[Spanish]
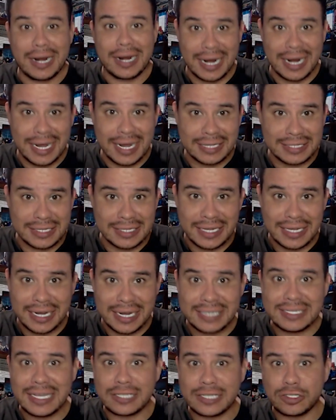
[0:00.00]
Las
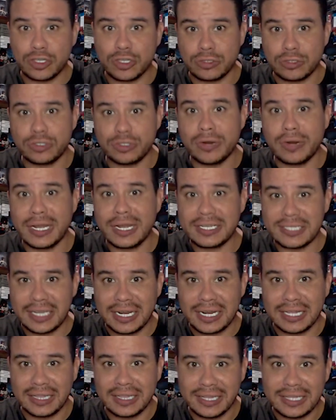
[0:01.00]
escenas de acción son
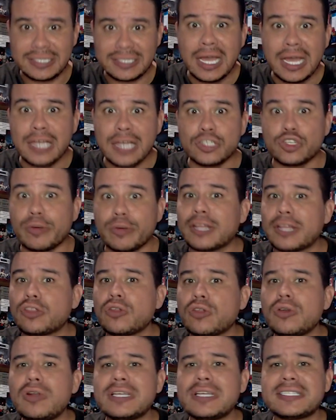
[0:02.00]
excelentes, sobre
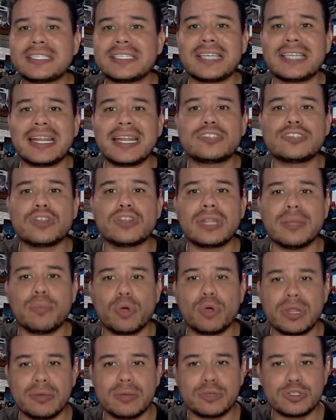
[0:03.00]
todo las escenas donde
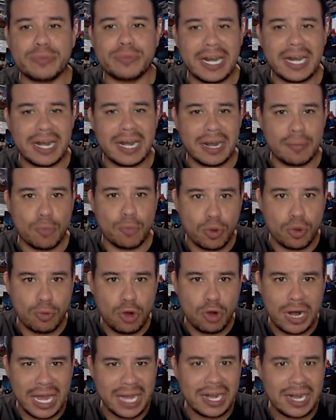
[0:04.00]
podemos ver a Namor
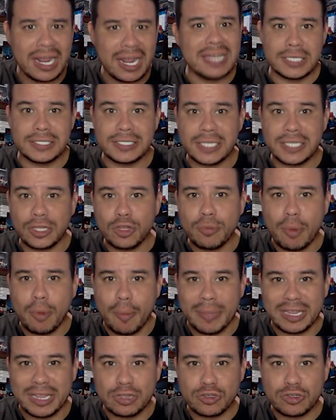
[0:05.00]
volar, siendo
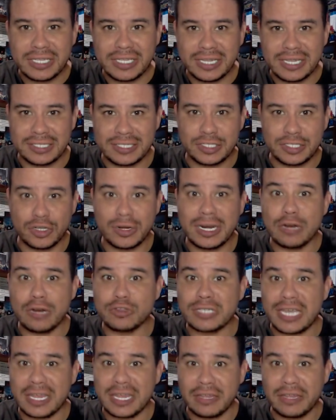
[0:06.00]
momentos de tensión en
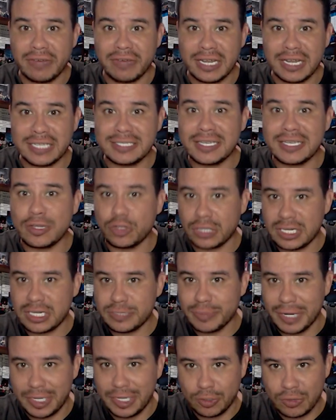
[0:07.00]
los que a diferencia de otras
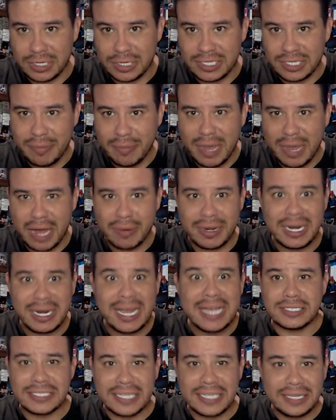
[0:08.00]
películas de Marvel,
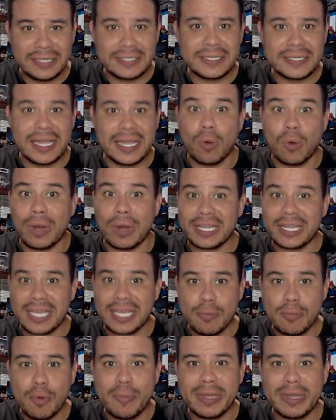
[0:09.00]
sientes que en
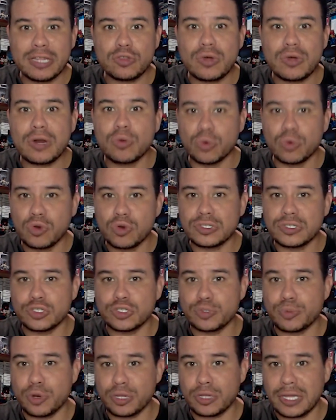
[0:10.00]
cualquier momento alguno de
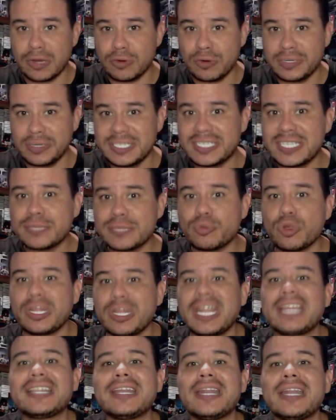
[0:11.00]
sus protagonistas
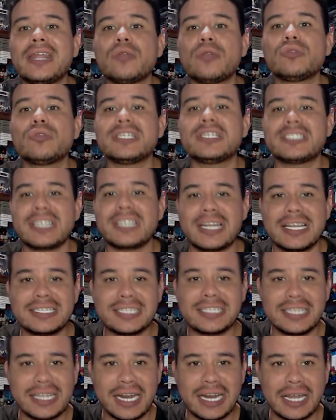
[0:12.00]
podría tener un
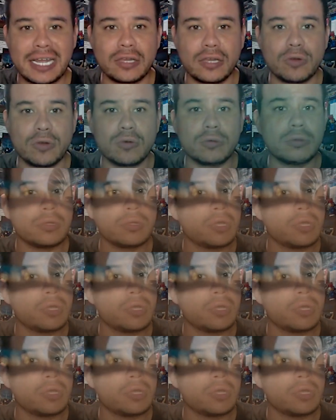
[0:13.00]
desenlace trágico.